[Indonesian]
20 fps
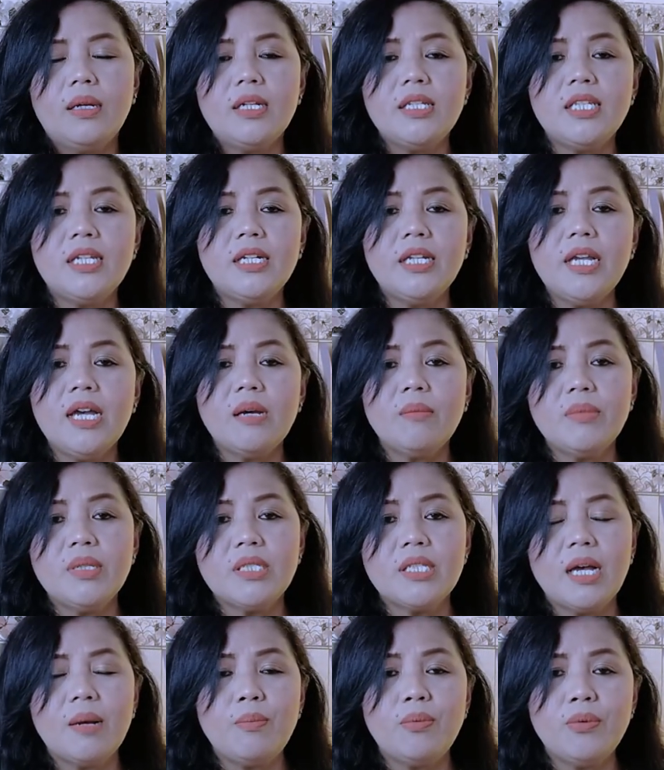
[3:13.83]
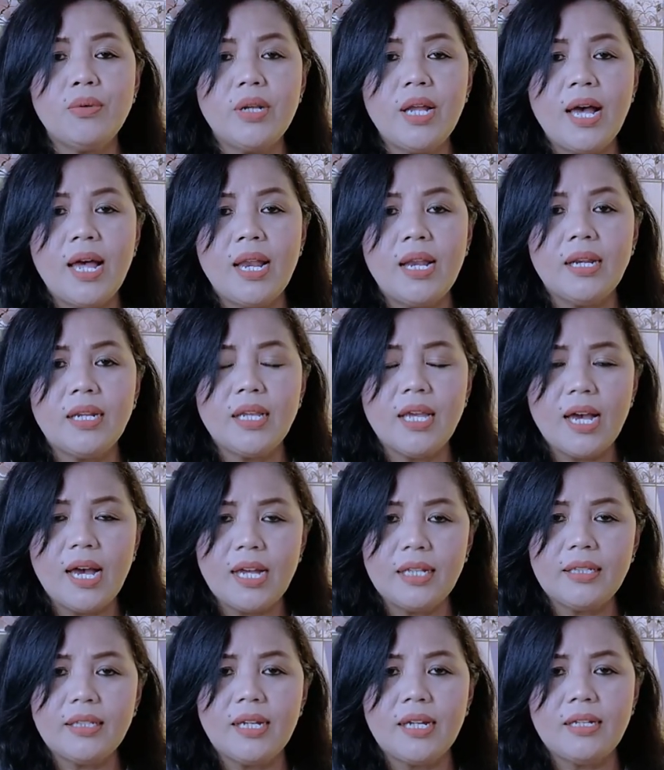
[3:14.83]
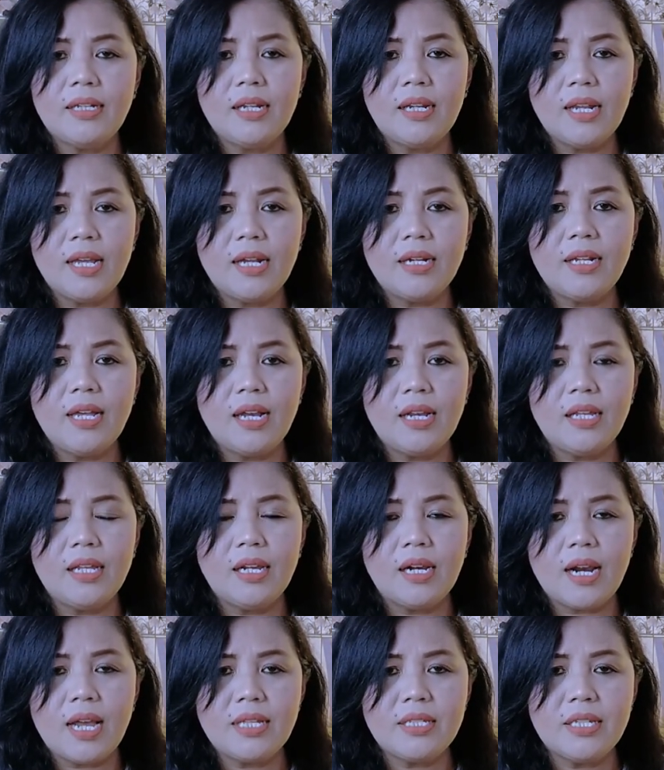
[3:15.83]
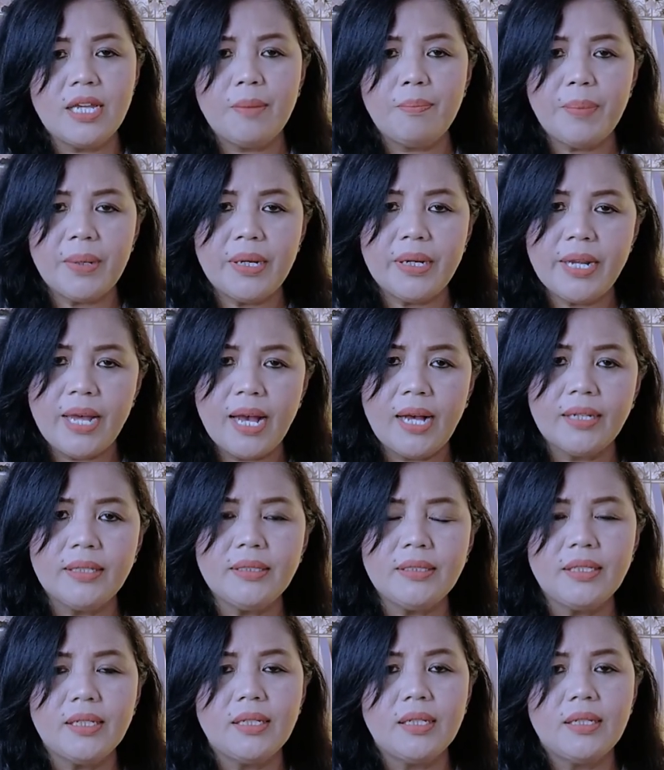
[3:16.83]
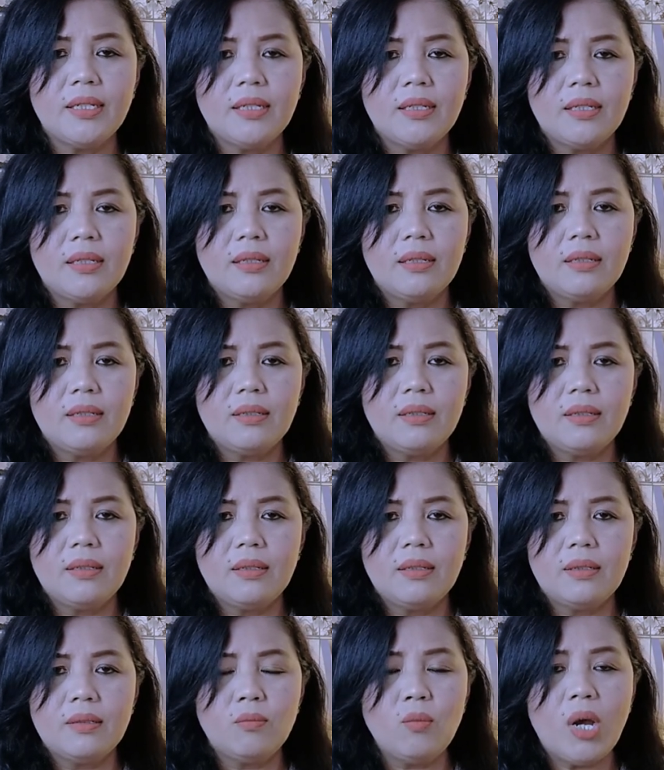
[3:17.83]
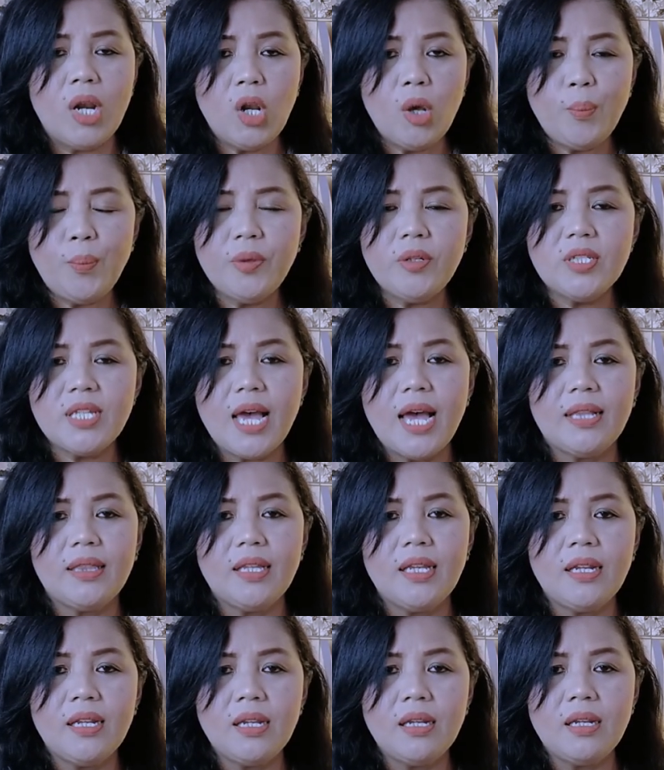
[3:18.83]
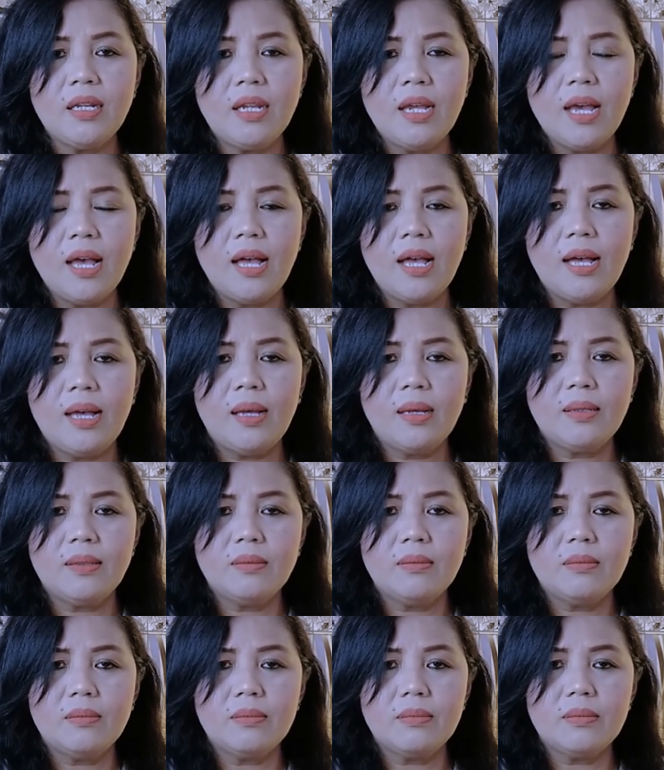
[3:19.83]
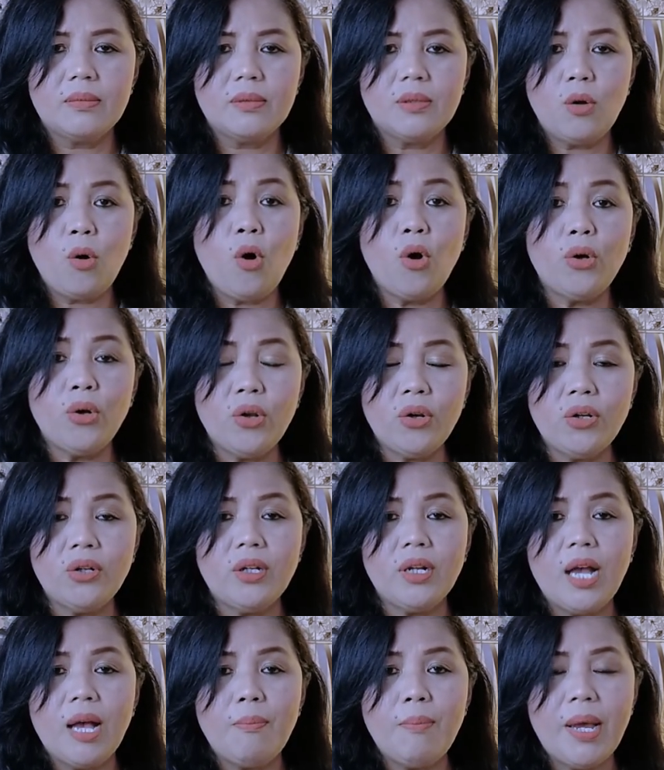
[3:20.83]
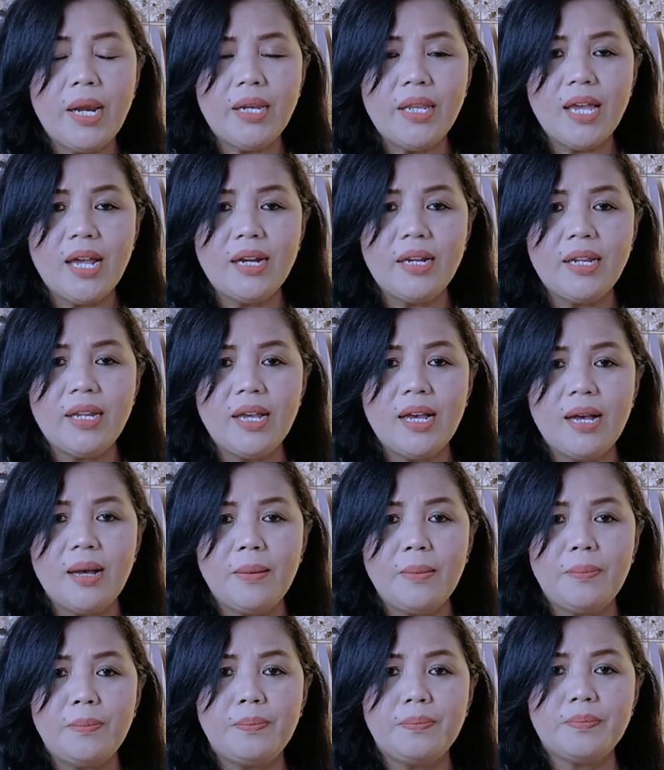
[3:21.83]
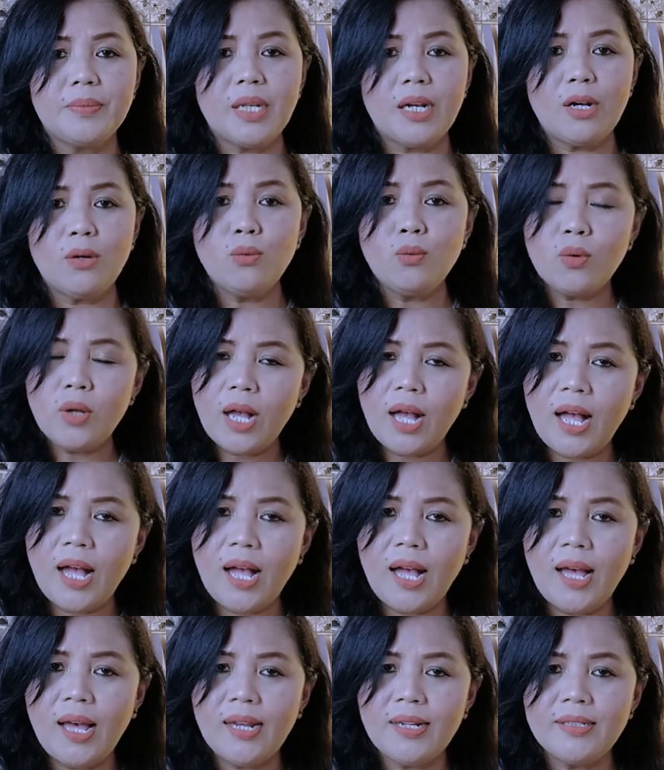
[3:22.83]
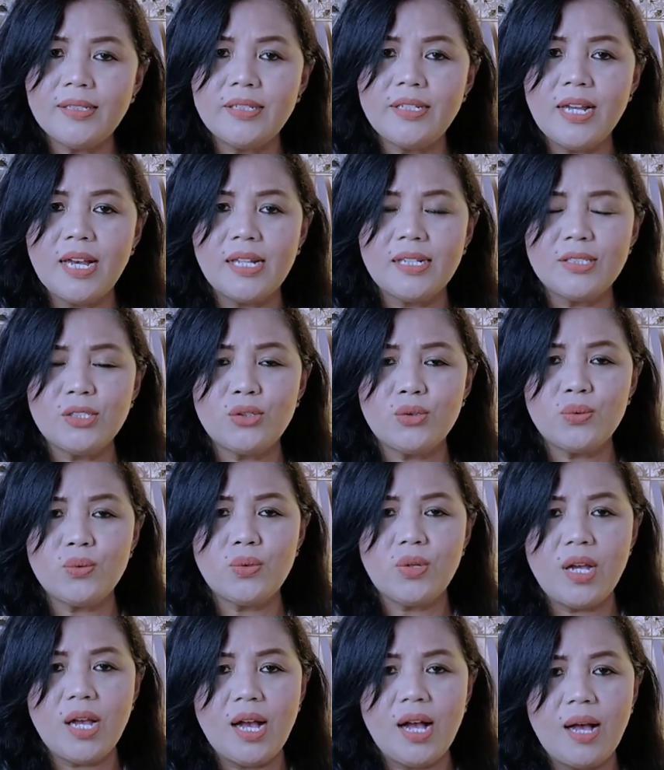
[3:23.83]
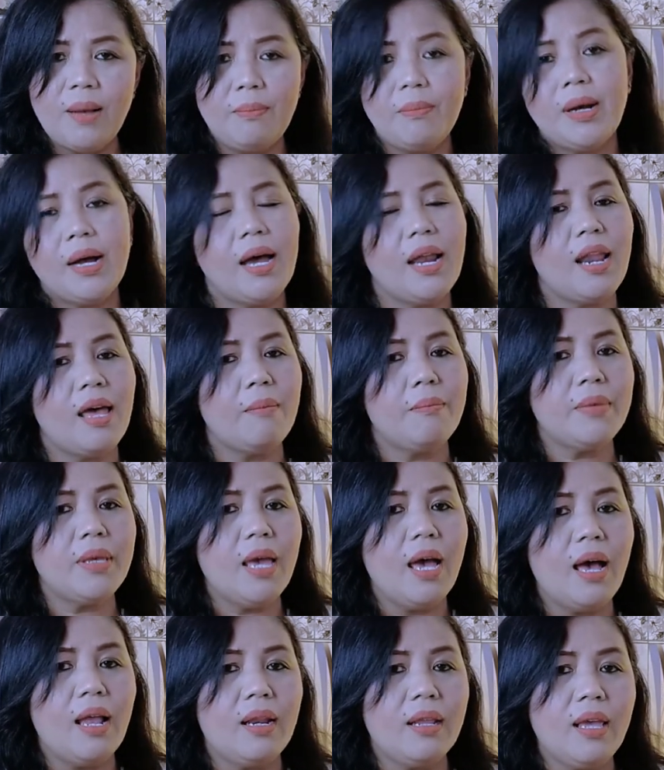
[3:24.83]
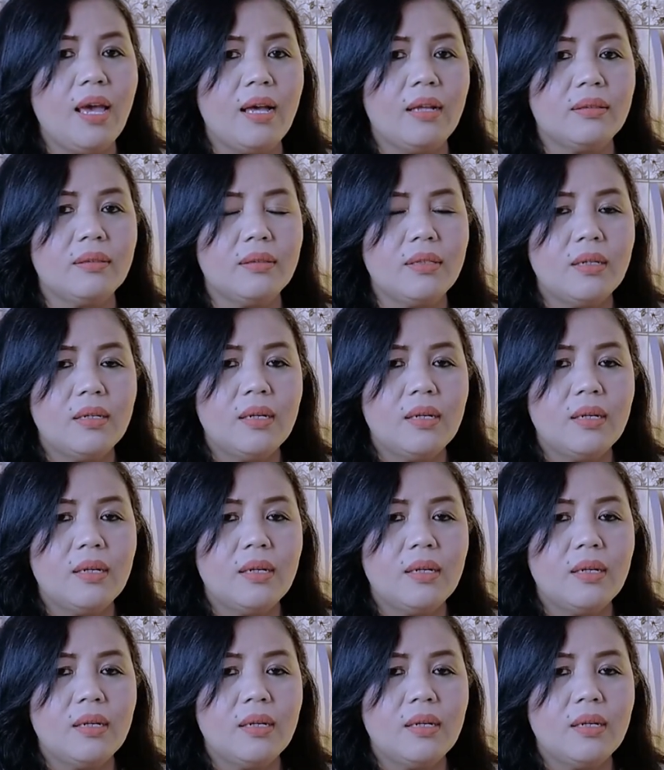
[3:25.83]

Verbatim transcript: Di sini yang bisa Bunda lihat adalah dari Raja Pedang. Walaupun saat ini dia konon kabarnya dia terluka dan juga mengalami hal yang